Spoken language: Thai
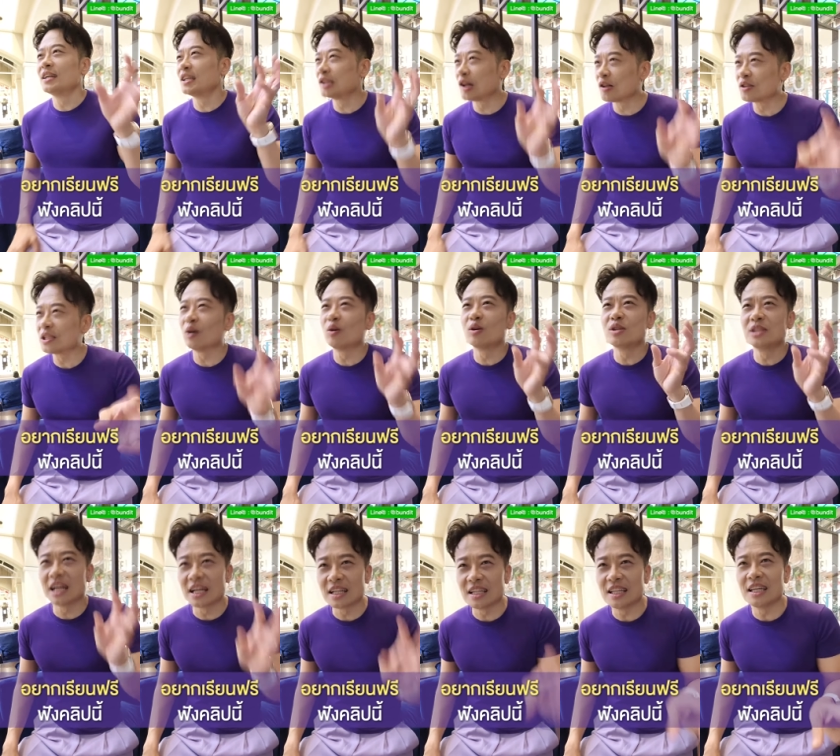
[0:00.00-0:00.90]
อต้องอย่าง
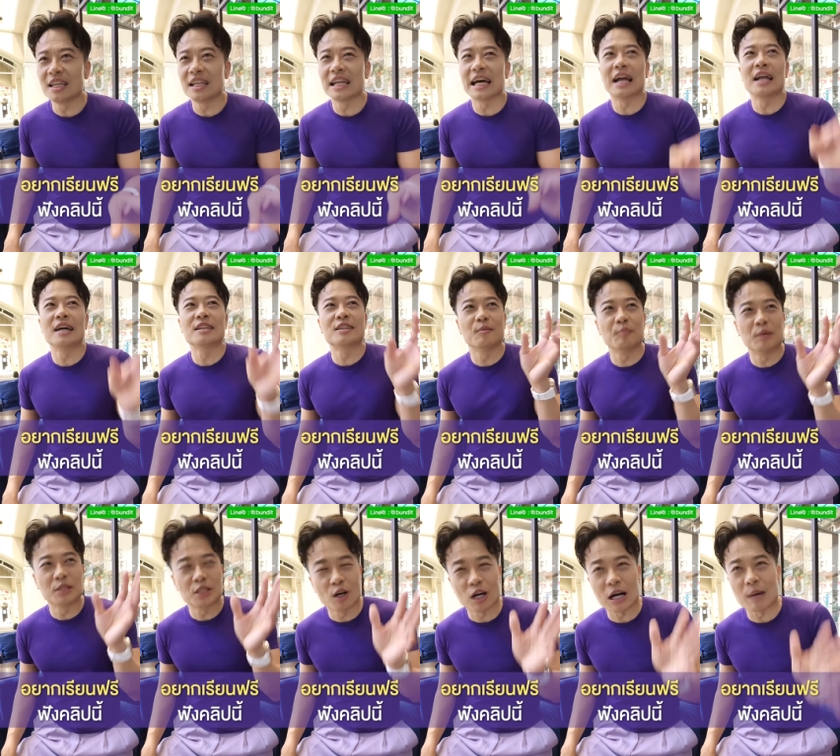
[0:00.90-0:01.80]
ง้นอย่างนี้นะแล้วเธอ
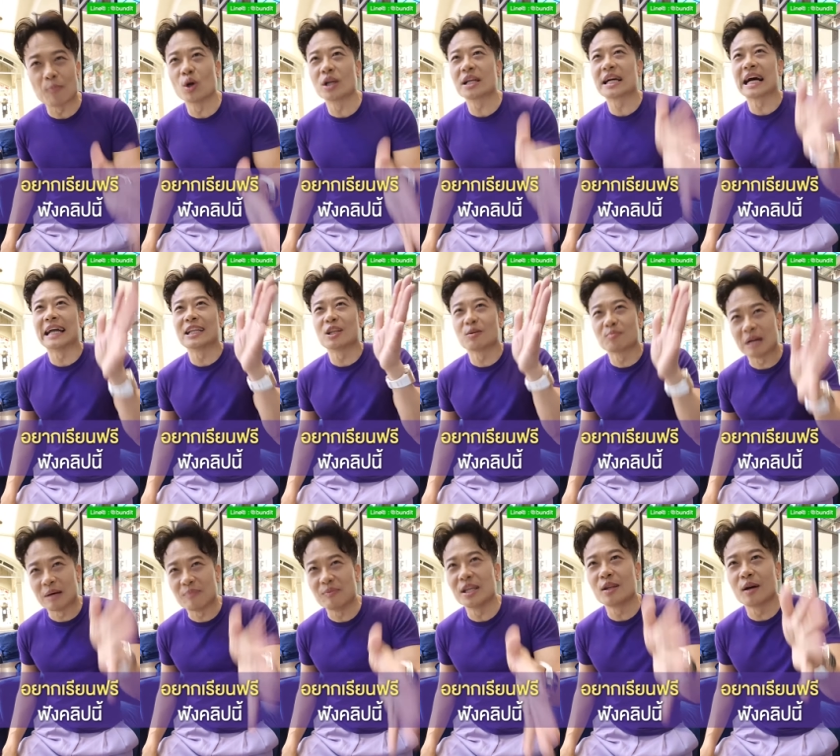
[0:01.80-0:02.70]
มันต้องกระบวนการต้อ
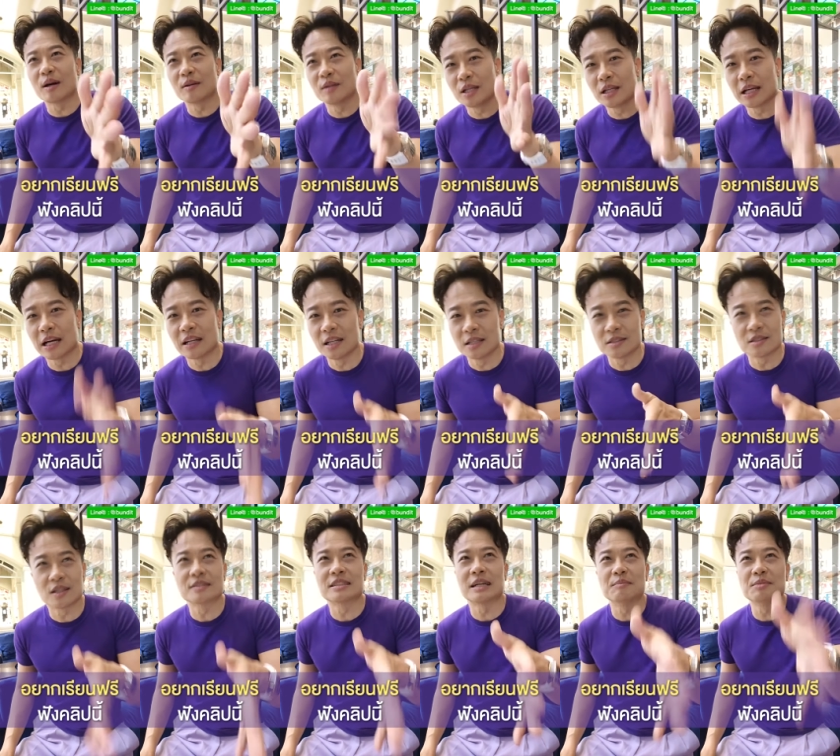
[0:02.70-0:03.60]
งแบบนี้หน่อยนี้นะ
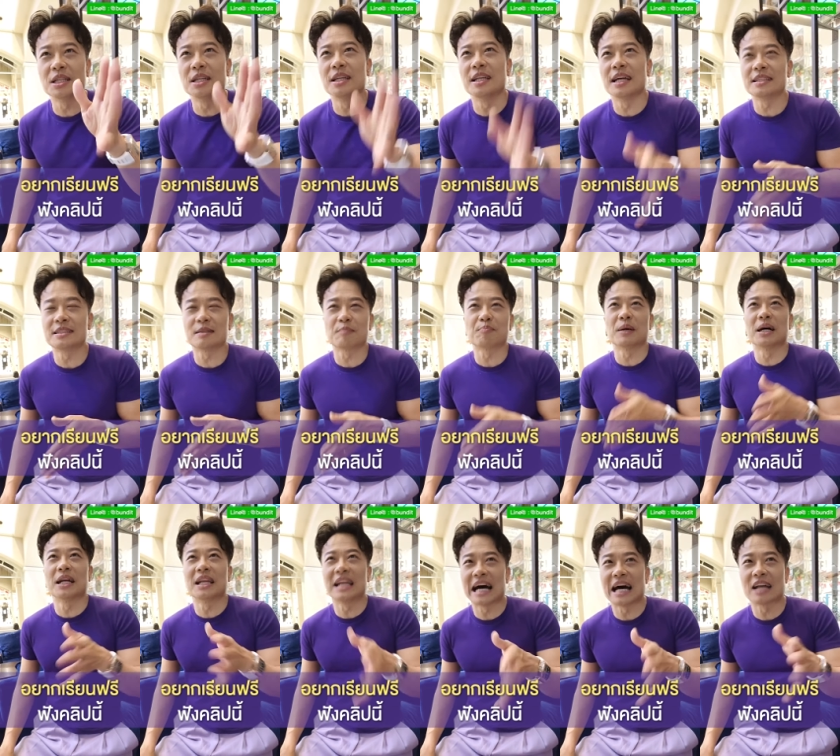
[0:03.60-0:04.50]
1 2 3 4นะจะ
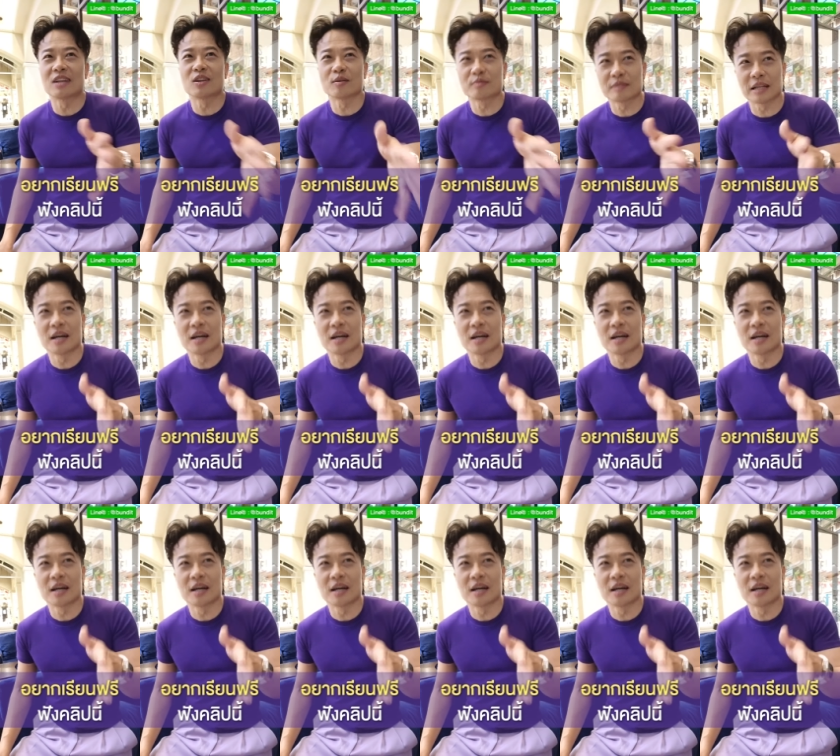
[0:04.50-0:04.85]
เปิดร้าน